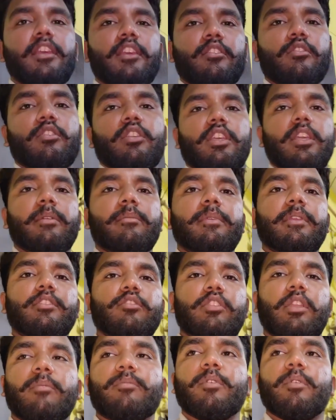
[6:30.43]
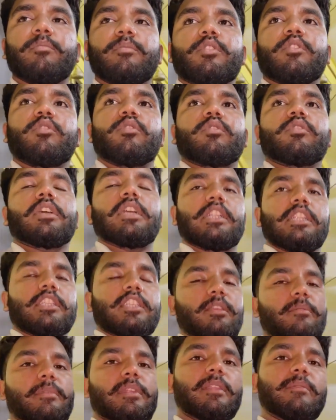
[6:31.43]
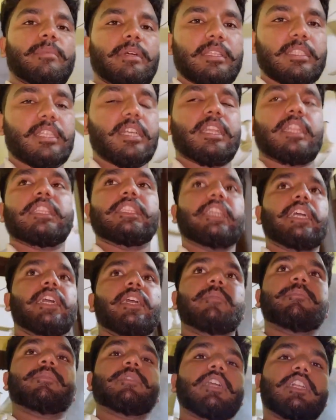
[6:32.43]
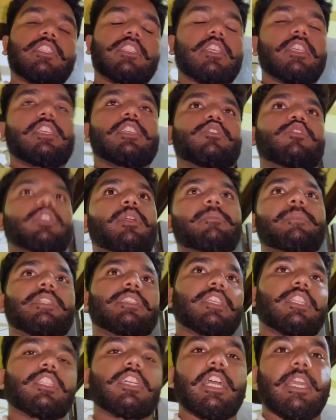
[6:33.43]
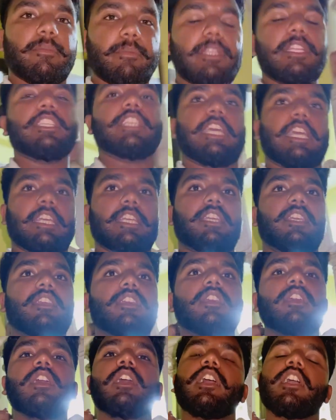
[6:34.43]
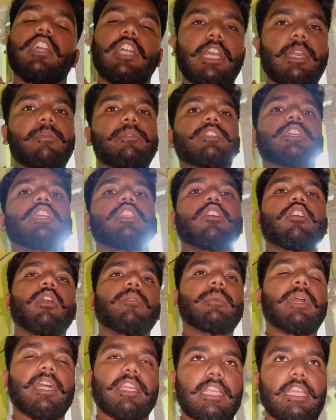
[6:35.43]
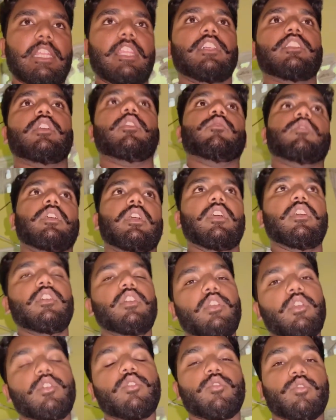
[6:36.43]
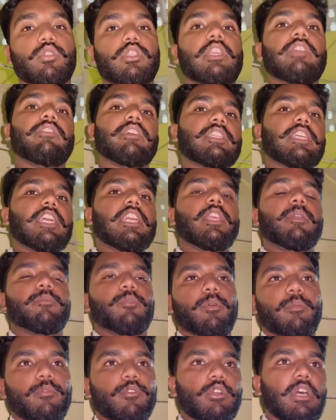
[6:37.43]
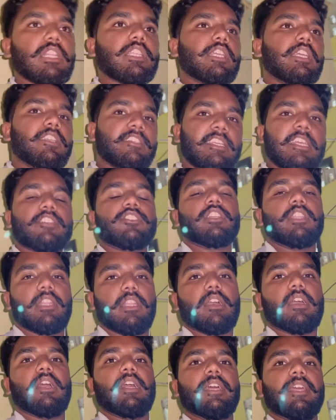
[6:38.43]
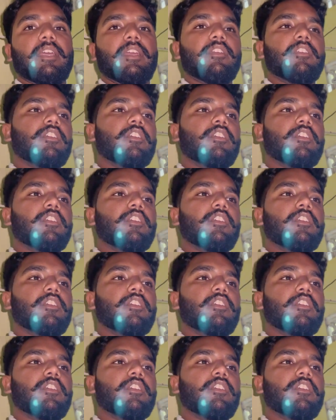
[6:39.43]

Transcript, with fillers: क्योंकि अभी जो ना पोमी को कल से मैंने बंद कर दिया है कल से ये जो ना मेरे साथ कहीं भी नहीं जाएगी कहीं भी जाना होगा मैं अकेला जाऊँगा उसकी वजह है कि पोमी को आज इंजेक्शन लगा है